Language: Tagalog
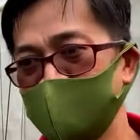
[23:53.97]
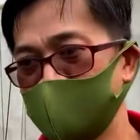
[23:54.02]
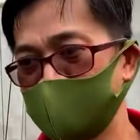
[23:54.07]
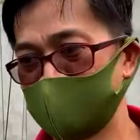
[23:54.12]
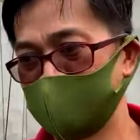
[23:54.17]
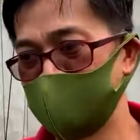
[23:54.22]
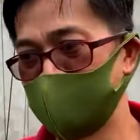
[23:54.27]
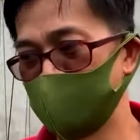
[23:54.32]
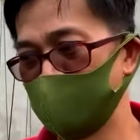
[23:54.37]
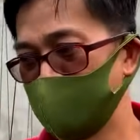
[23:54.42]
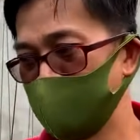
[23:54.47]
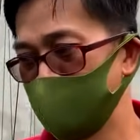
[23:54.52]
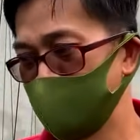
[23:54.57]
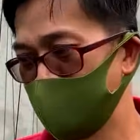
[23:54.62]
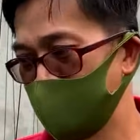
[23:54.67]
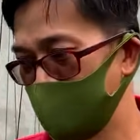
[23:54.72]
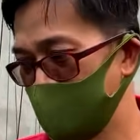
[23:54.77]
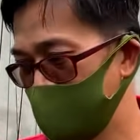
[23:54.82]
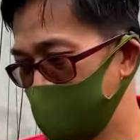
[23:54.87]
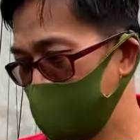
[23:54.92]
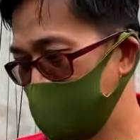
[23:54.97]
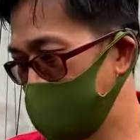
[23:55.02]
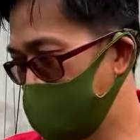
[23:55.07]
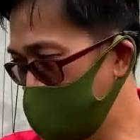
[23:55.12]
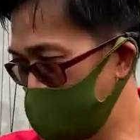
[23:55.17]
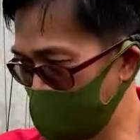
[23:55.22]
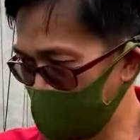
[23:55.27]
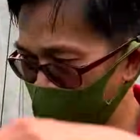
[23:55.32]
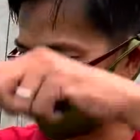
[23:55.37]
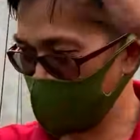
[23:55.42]
Kasi when you have a,
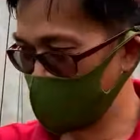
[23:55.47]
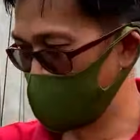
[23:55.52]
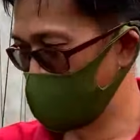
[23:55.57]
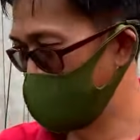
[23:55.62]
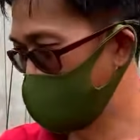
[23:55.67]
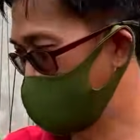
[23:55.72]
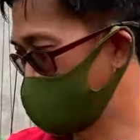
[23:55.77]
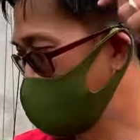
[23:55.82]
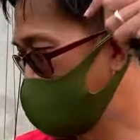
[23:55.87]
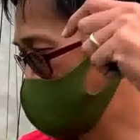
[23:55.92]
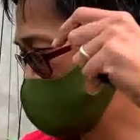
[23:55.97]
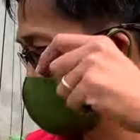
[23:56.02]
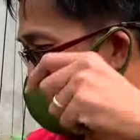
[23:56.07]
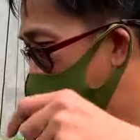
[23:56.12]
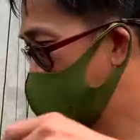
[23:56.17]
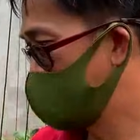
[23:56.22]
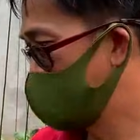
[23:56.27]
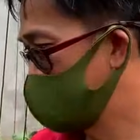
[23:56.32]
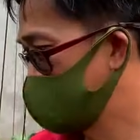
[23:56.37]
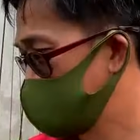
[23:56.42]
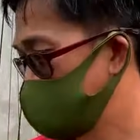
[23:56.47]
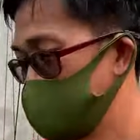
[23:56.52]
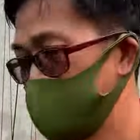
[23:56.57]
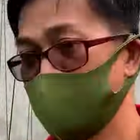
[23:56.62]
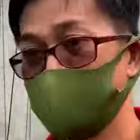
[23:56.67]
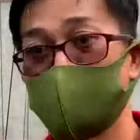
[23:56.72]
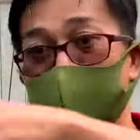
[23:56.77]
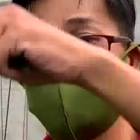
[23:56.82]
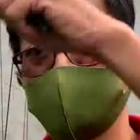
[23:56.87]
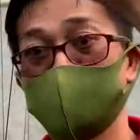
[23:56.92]
you know, longer day,
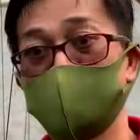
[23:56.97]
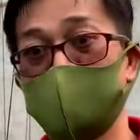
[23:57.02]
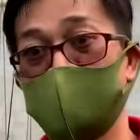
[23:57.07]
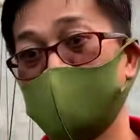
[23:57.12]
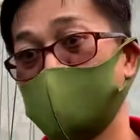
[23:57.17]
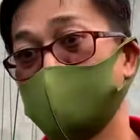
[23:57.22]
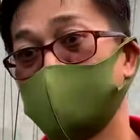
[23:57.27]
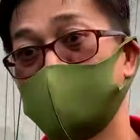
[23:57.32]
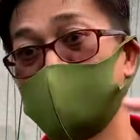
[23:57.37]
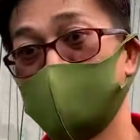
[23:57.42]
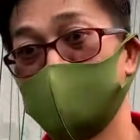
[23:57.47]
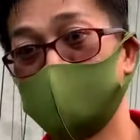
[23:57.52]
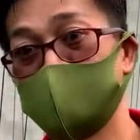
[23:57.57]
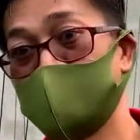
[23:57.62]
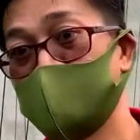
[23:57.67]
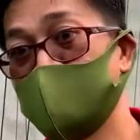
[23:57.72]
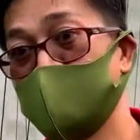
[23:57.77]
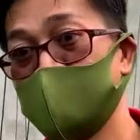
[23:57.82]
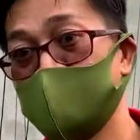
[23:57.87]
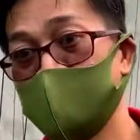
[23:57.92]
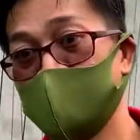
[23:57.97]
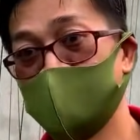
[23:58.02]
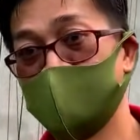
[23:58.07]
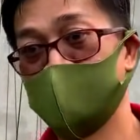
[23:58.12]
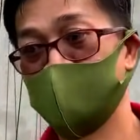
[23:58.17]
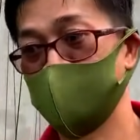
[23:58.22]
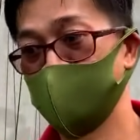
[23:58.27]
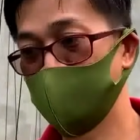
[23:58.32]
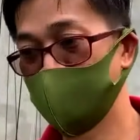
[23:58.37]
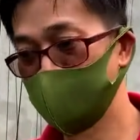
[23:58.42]
sila produce lang ng produce eh.
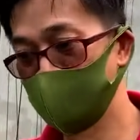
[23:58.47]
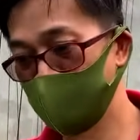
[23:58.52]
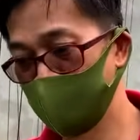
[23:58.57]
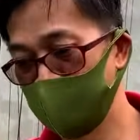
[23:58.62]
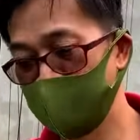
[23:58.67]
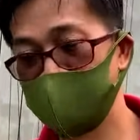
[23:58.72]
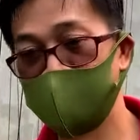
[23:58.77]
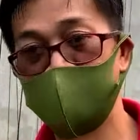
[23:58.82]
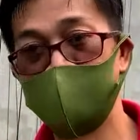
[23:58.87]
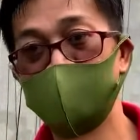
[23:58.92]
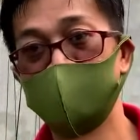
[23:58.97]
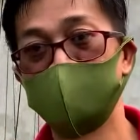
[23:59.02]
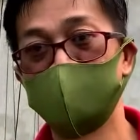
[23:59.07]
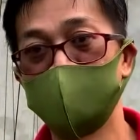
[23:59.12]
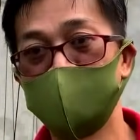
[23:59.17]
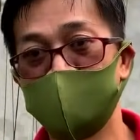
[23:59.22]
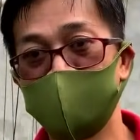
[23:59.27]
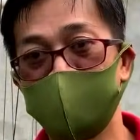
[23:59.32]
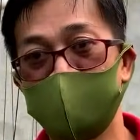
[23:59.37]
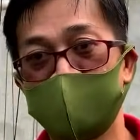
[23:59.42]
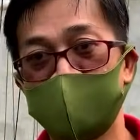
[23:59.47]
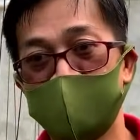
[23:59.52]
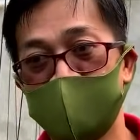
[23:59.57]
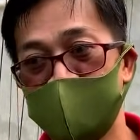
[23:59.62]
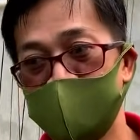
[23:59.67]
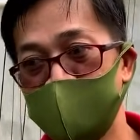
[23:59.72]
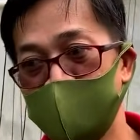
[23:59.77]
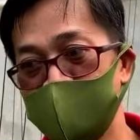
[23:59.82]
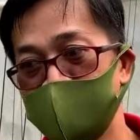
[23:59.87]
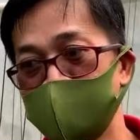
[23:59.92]
Luto lang ng luto ng
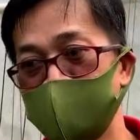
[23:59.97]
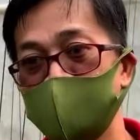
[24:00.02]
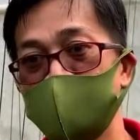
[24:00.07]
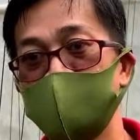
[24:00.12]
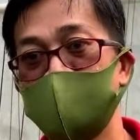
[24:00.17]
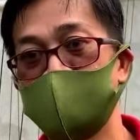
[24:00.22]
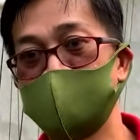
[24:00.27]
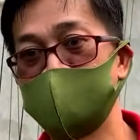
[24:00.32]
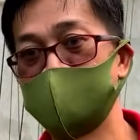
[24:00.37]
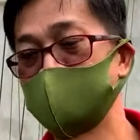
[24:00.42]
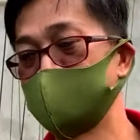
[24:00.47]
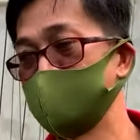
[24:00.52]
pagkain, grow lang ng